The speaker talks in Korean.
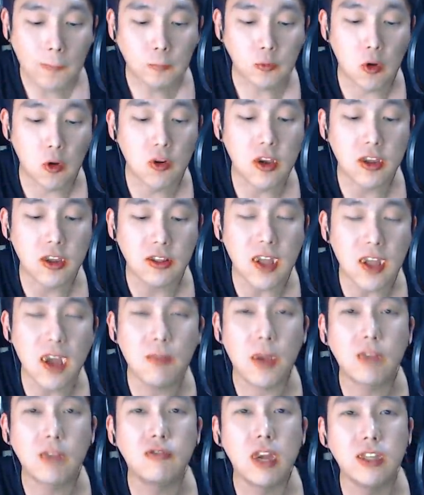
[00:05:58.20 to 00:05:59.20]
여기에
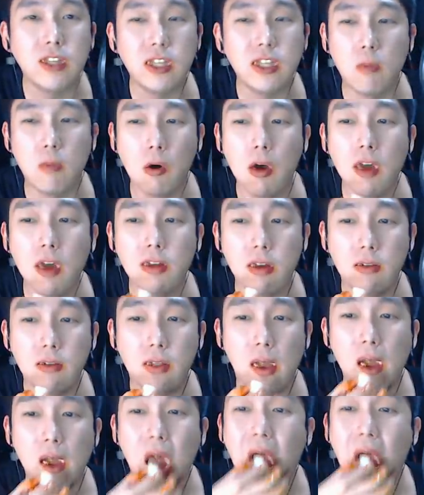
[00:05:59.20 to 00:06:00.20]
딱 맥주 한 잔 먹어야 되는데.